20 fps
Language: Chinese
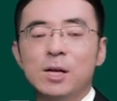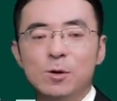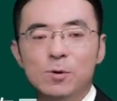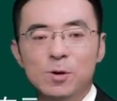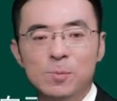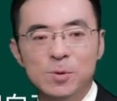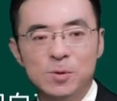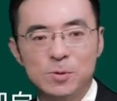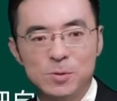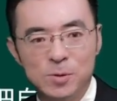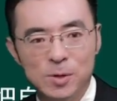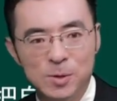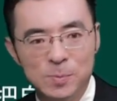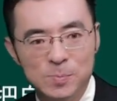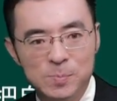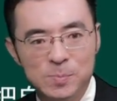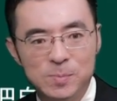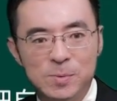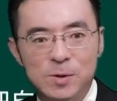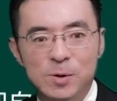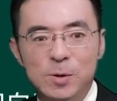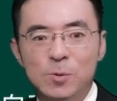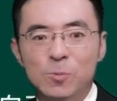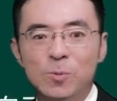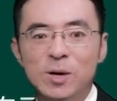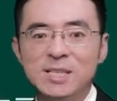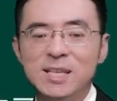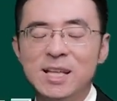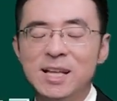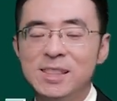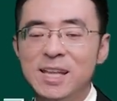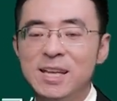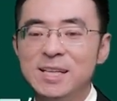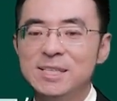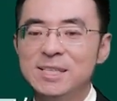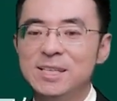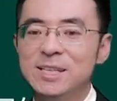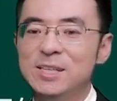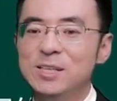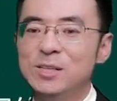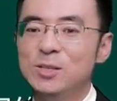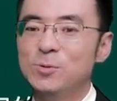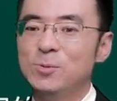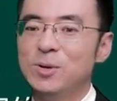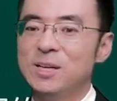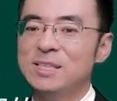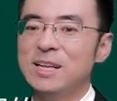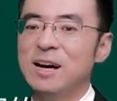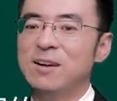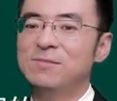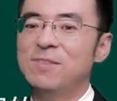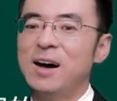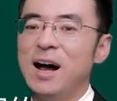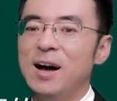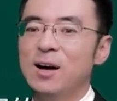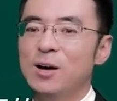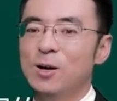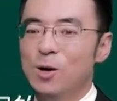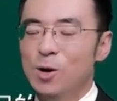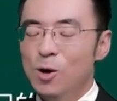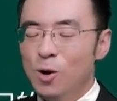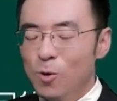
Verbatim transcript: 各位，比如说，我现在内心有个想法，